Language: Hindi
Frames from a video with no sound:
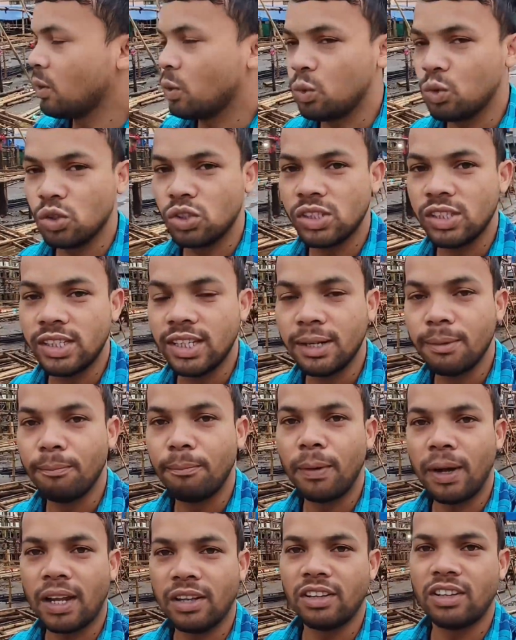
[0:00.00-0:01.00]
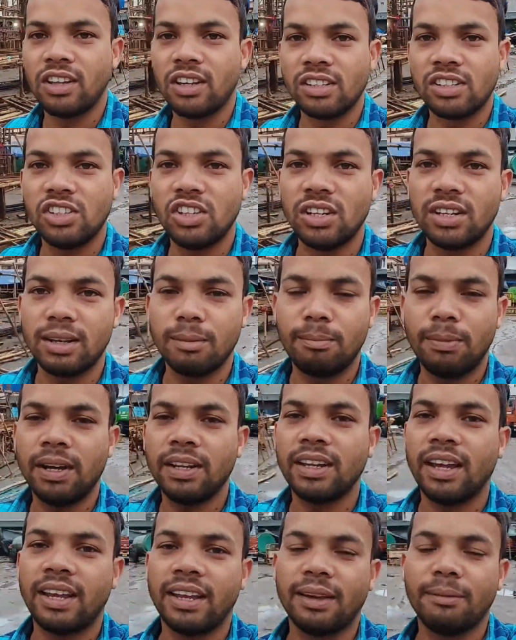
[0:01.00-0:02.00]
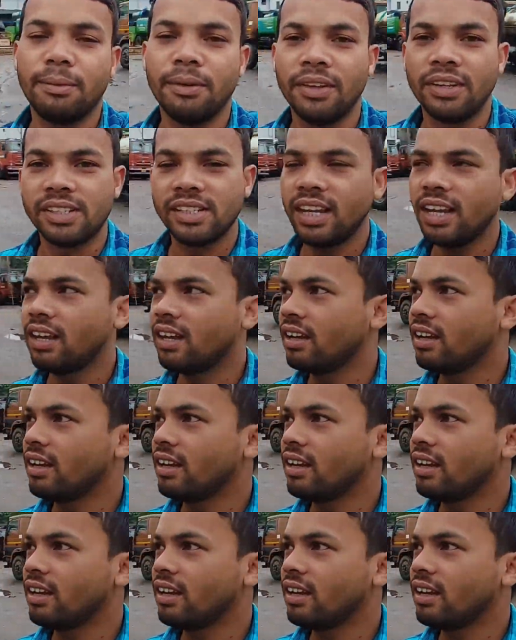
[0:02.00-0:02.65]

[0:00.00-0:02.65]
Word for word: कुछ दिन बाद दस दिन के बाद आएंगे फिर से